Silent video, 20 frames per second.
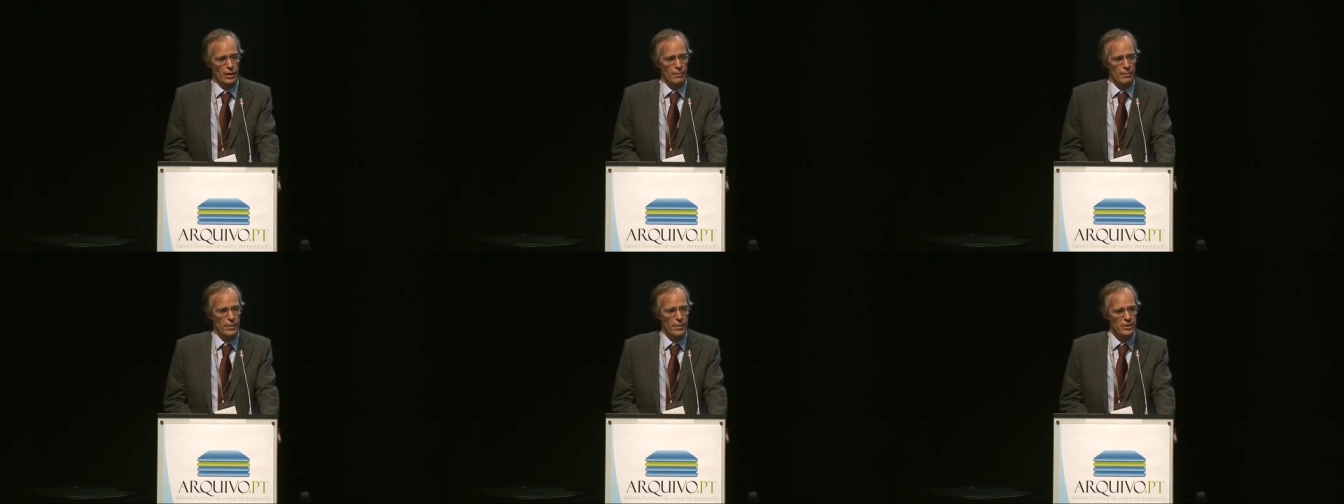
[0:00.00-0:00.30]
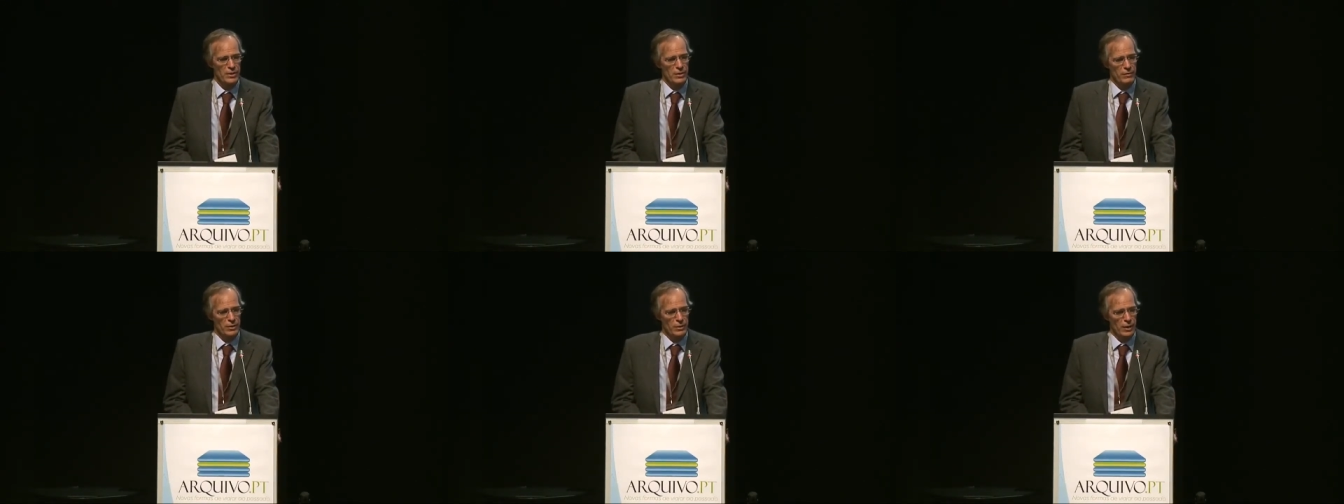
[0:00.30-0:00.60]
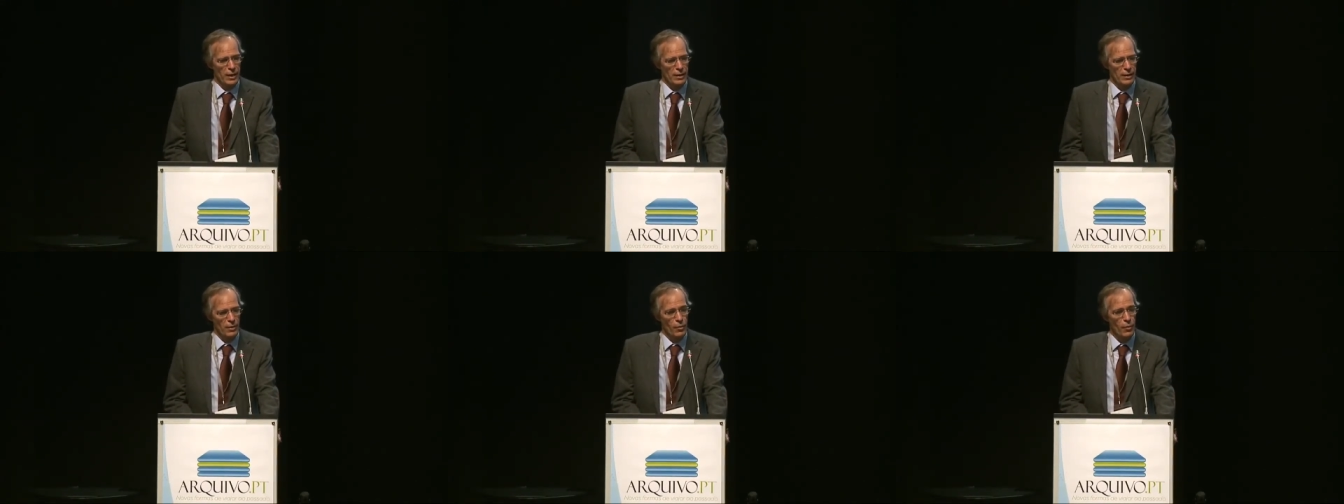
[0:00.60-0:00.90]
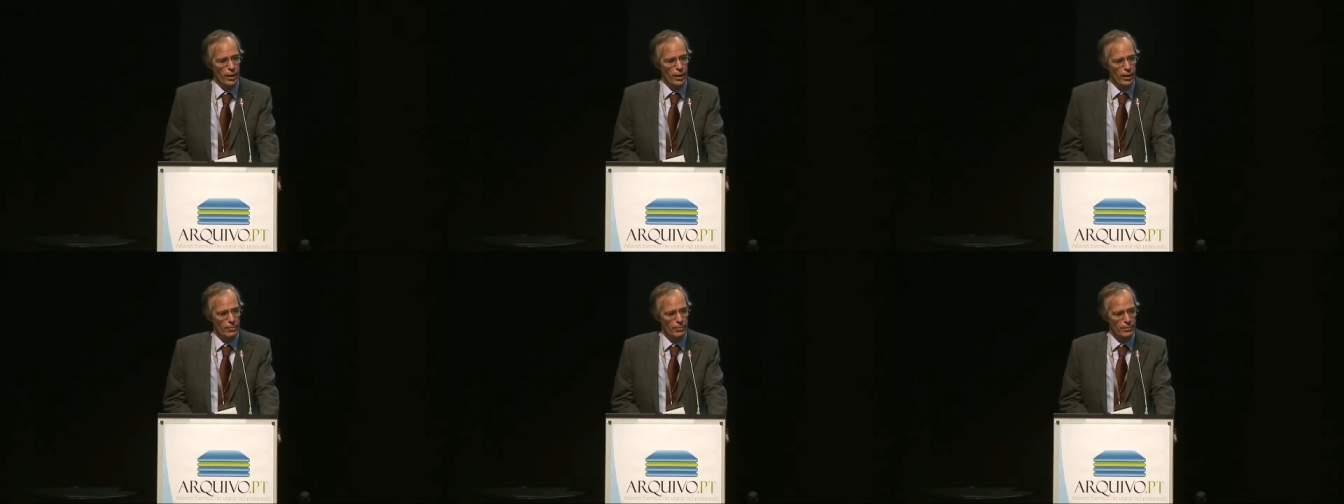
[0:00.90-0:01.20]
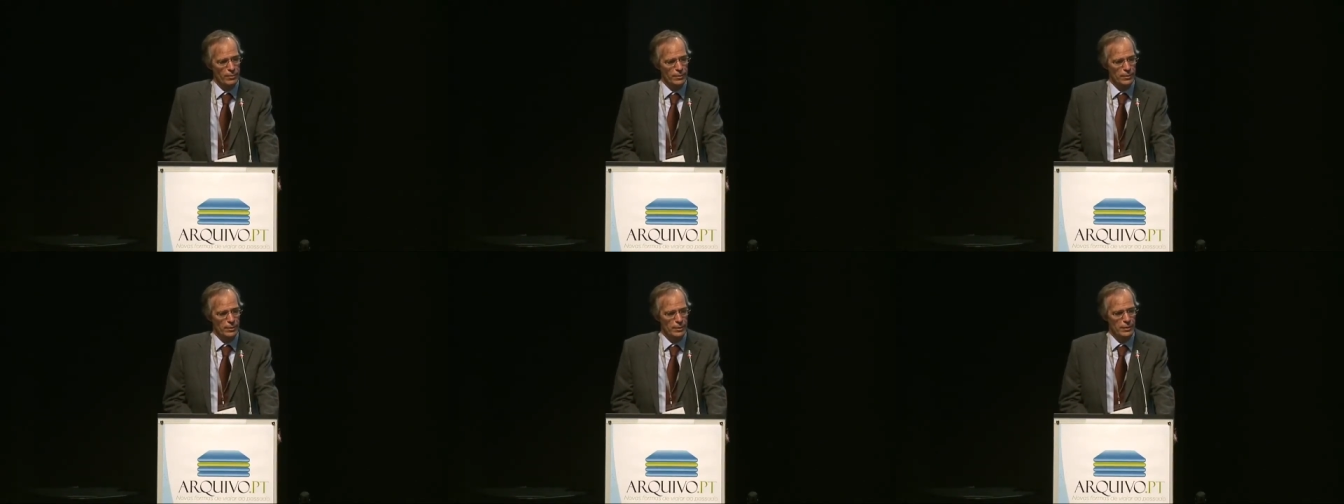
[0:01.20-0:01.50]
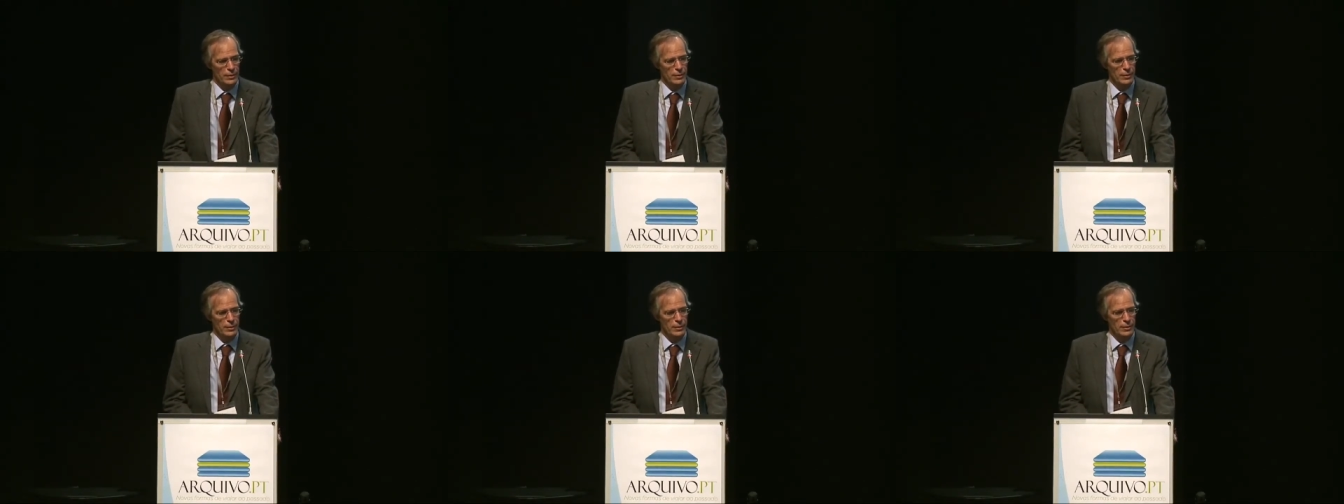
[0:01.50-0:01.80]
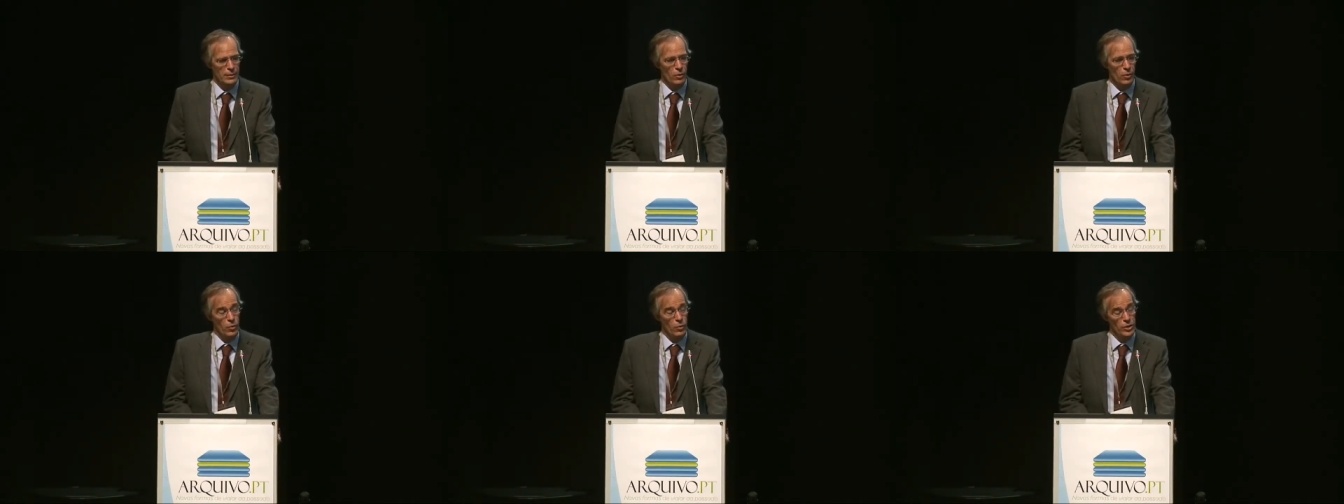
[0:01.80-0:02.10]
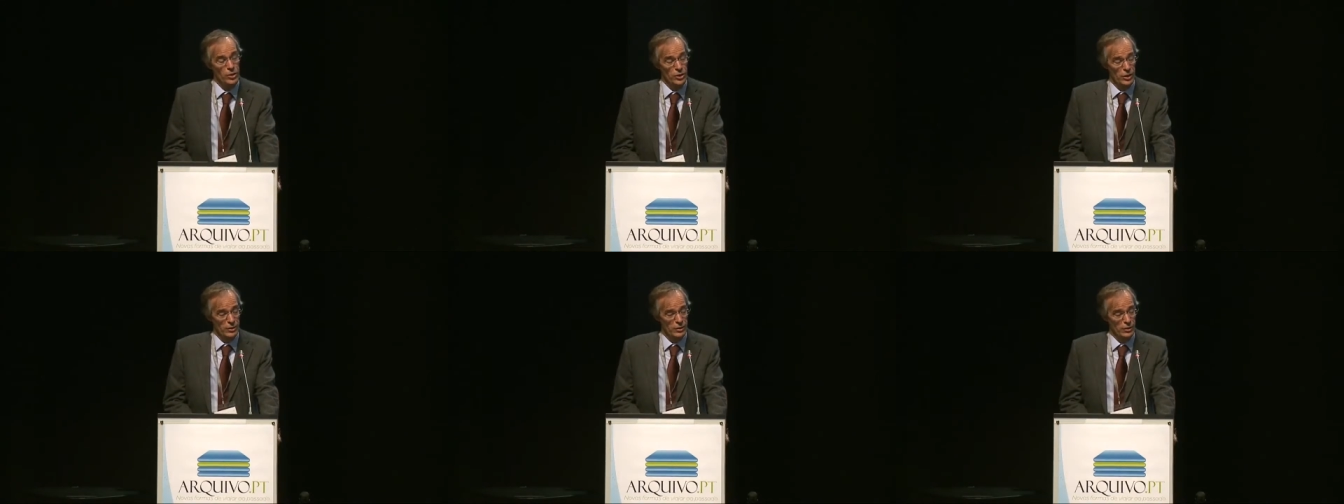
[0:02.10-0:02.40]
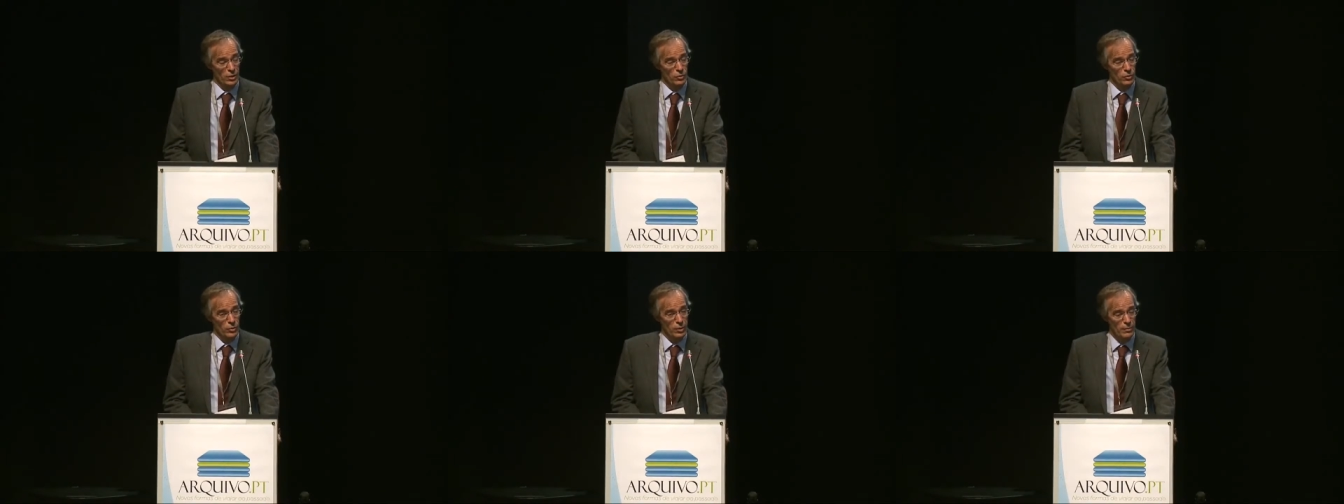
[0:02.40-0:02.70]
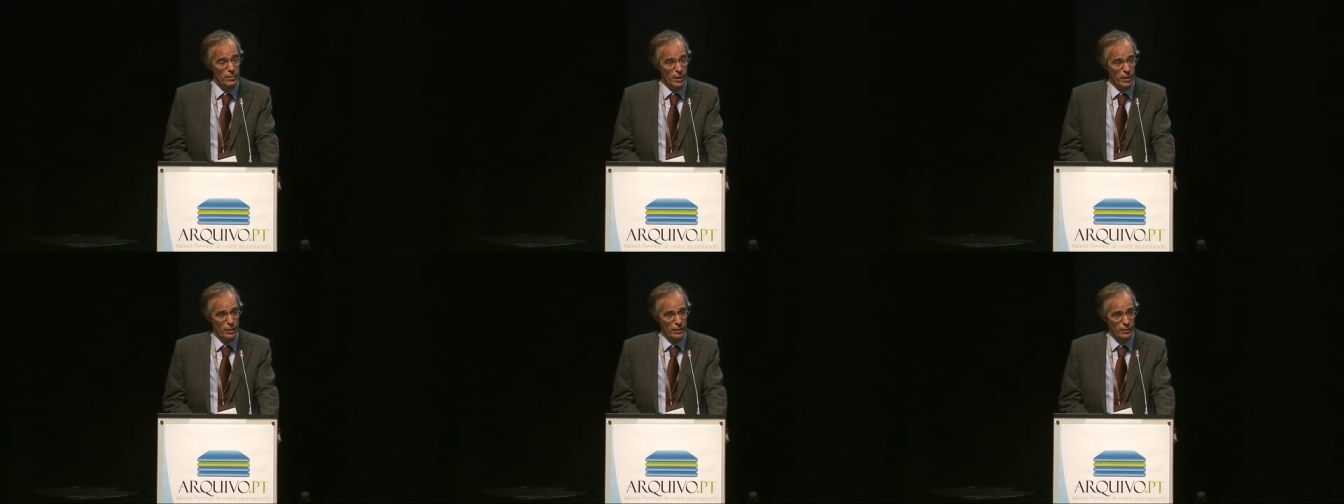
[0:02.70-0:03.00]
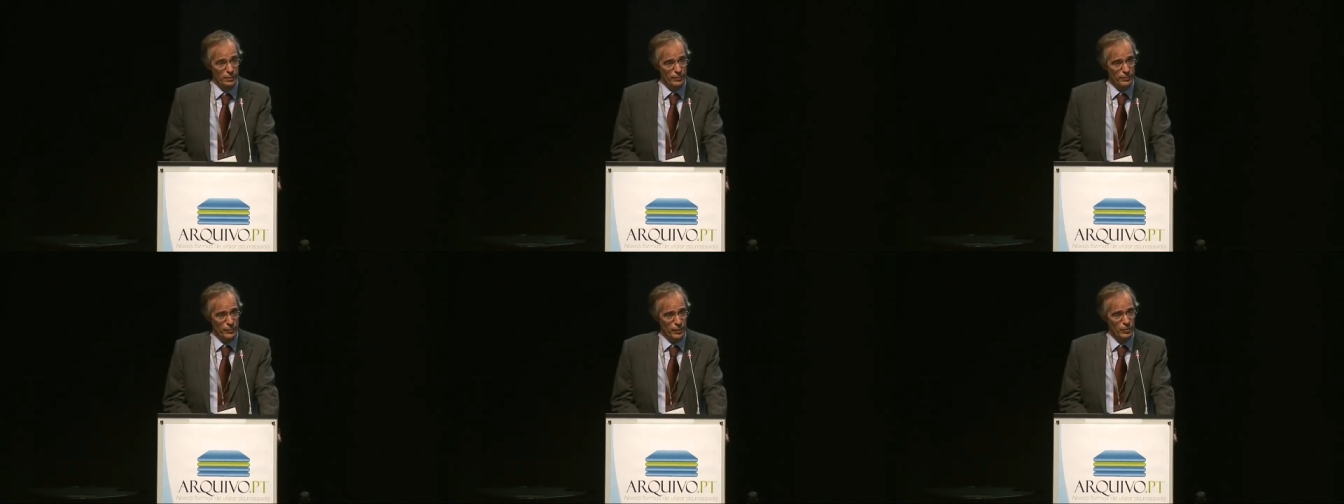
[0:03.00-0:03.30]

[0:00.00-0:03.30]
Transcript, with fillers: mas na verdade a web, eh, com exceção do e-mail,